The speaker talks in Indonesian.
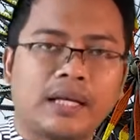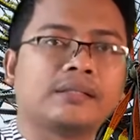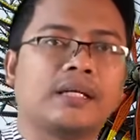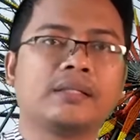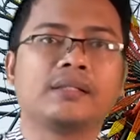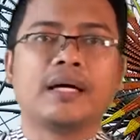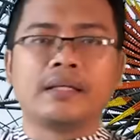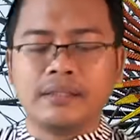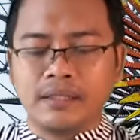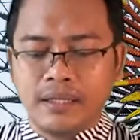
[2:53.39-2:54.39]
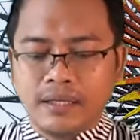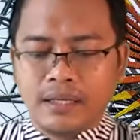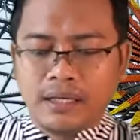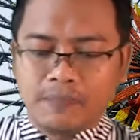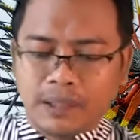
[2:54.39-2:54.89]
caleg-caleg dari
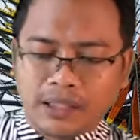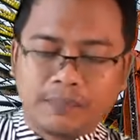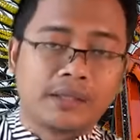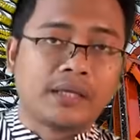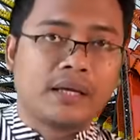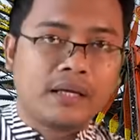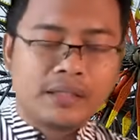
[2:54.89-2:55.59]
eh, partai-partai uh,